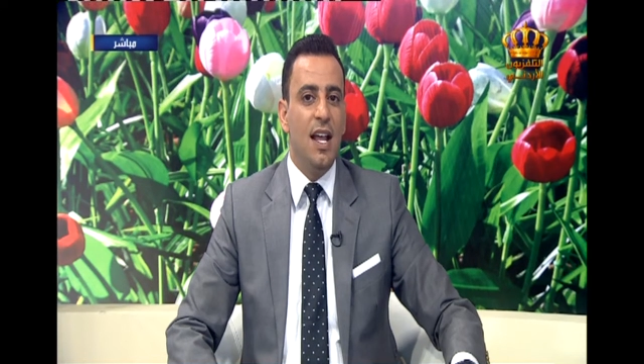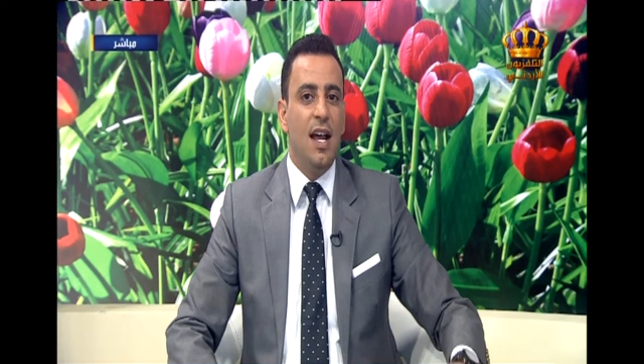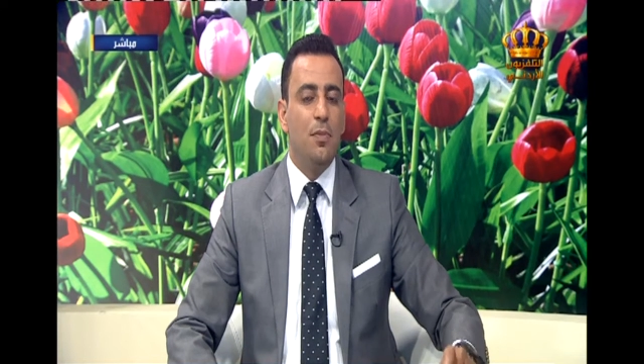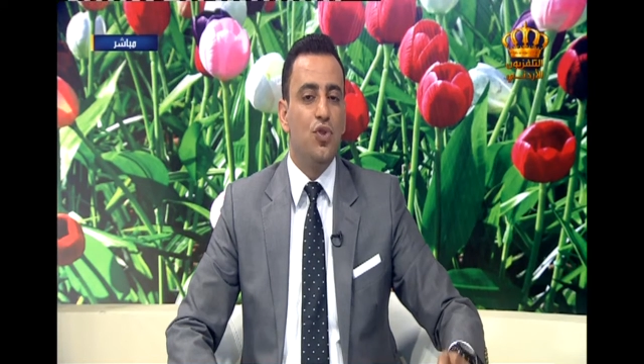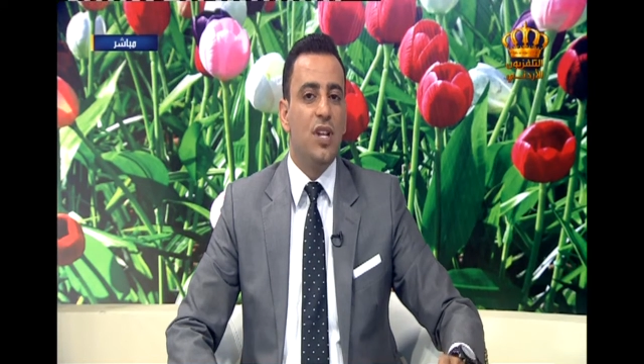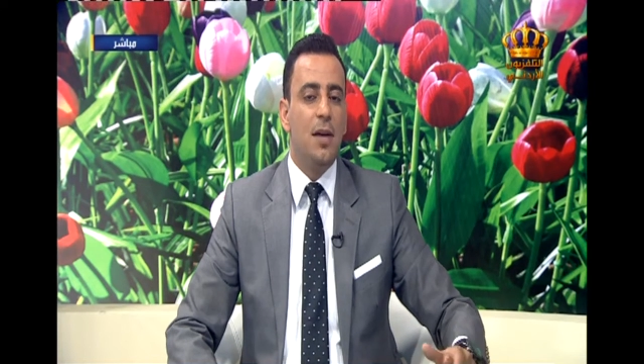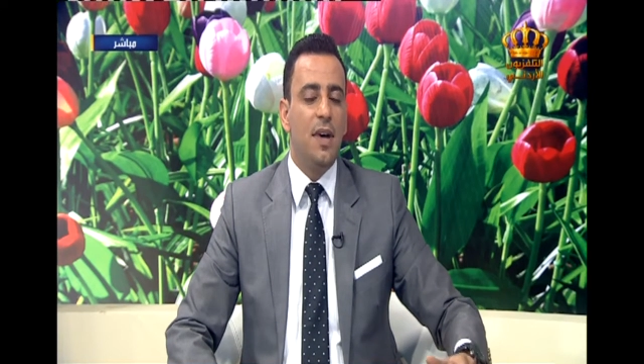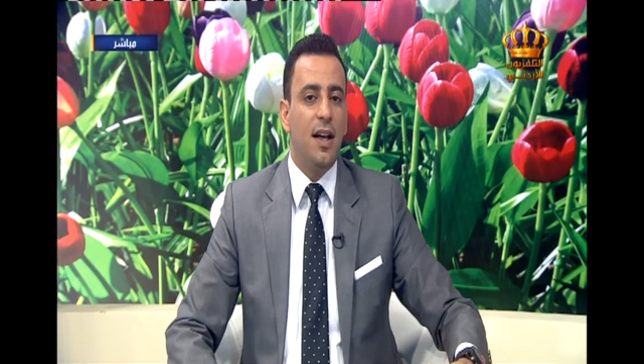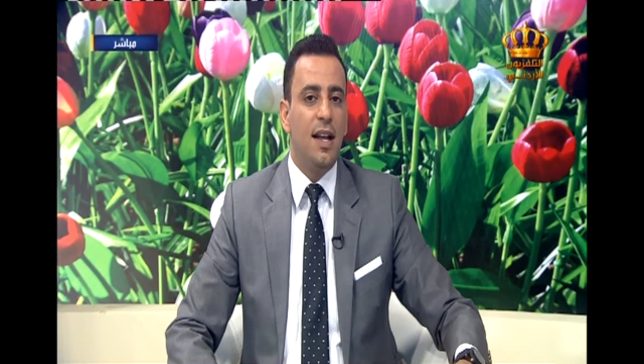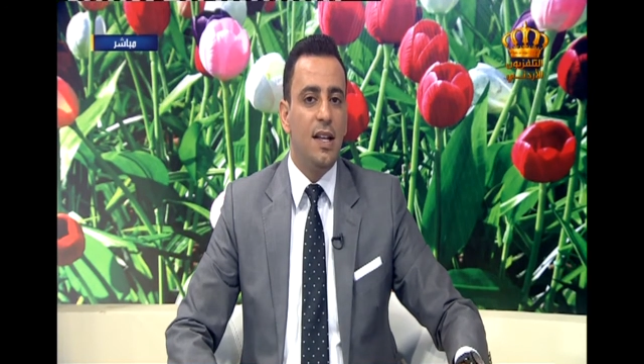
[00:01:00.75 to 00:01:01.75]

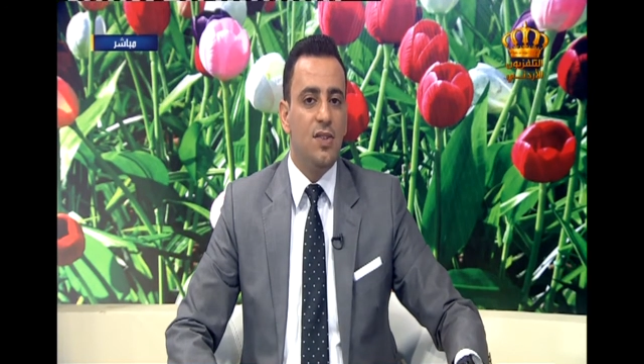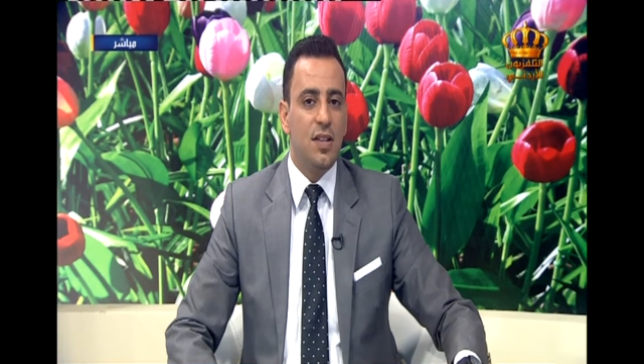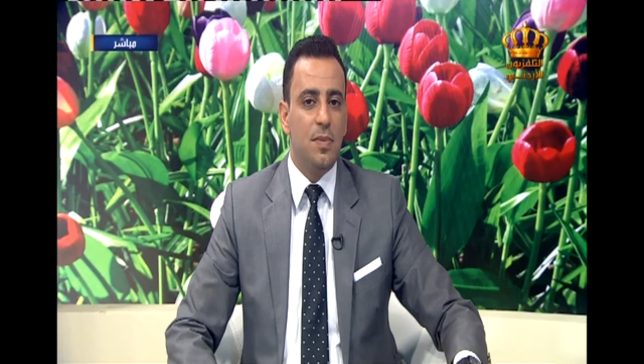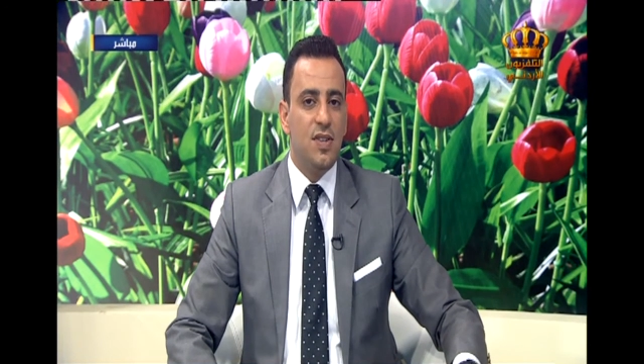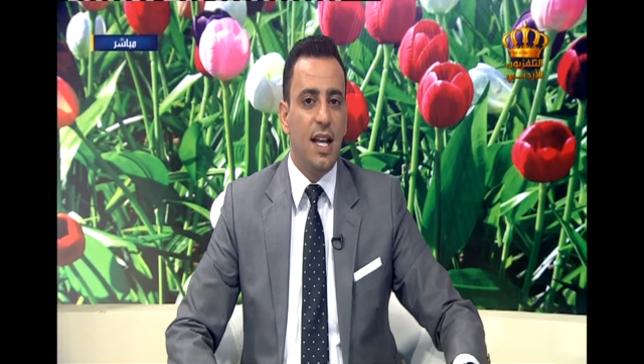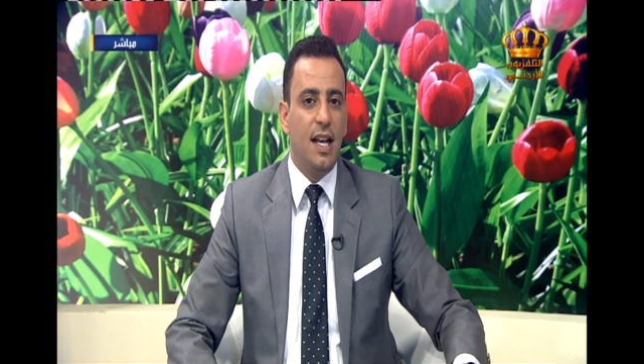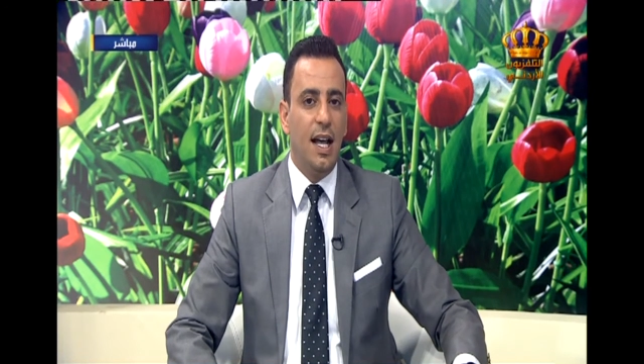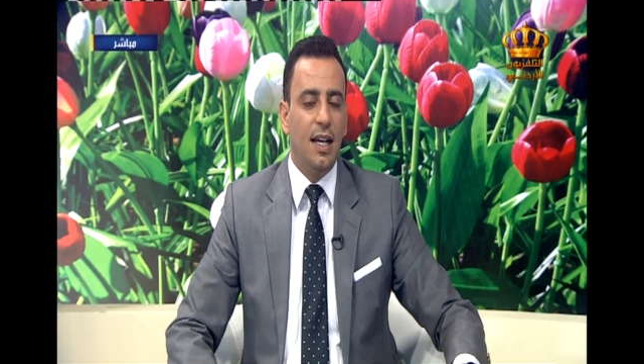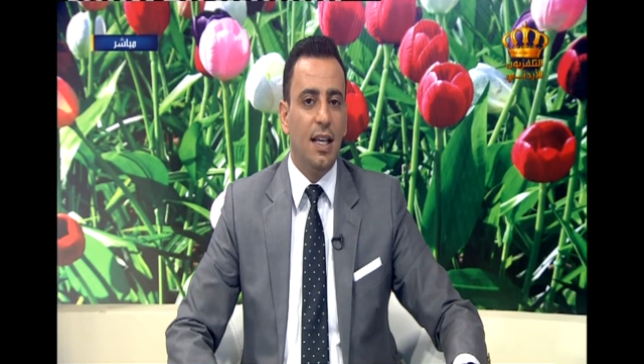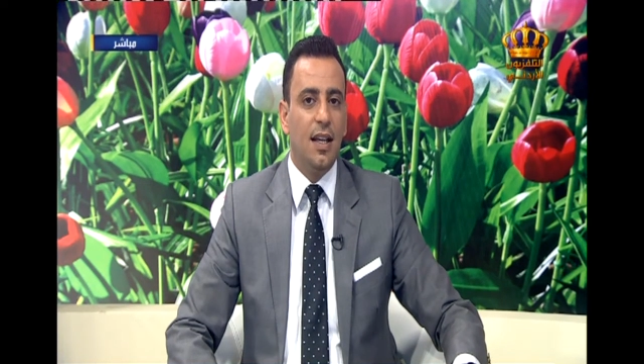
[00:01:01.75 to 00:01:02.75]
المسابقة ليست بسهلة
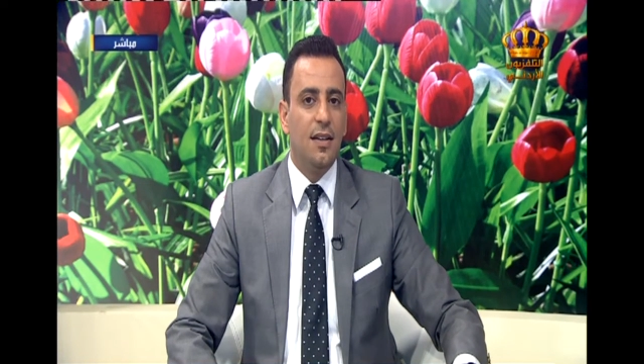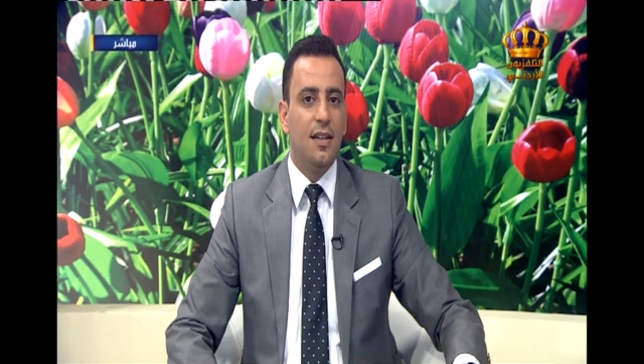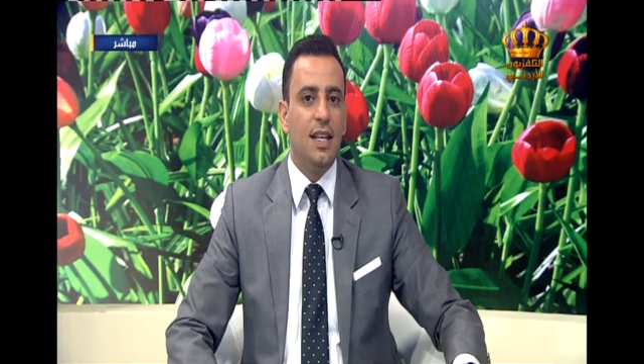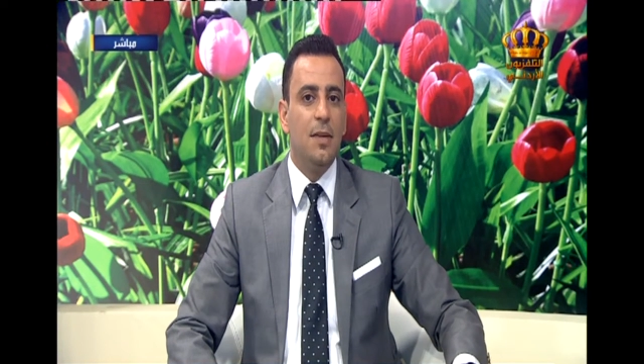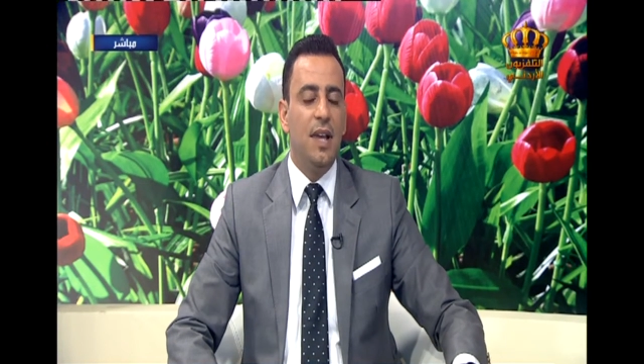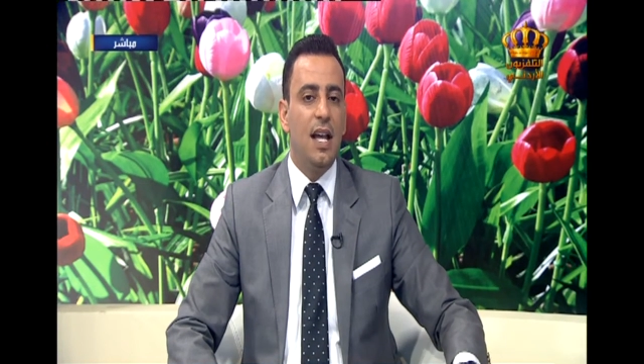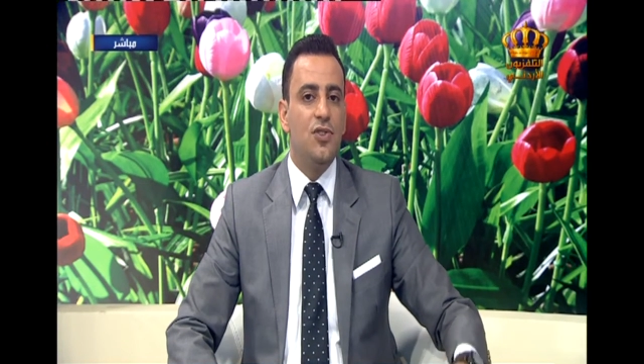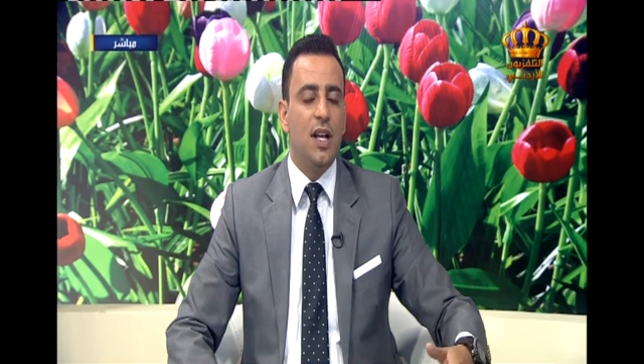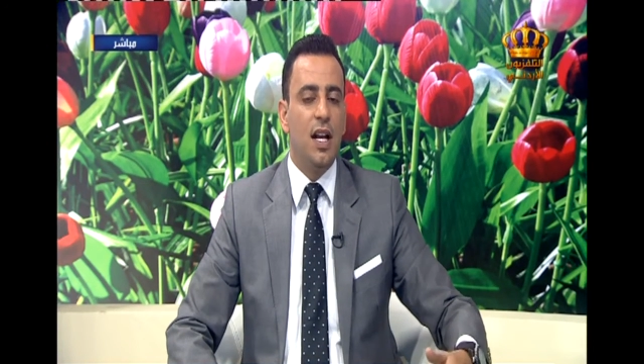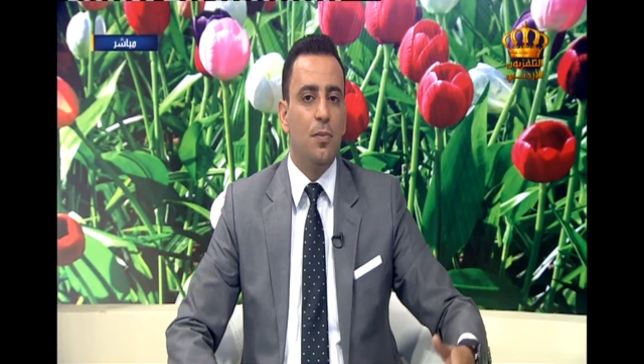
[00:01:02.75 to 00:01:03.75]
حقيقة هي بحاجة إلى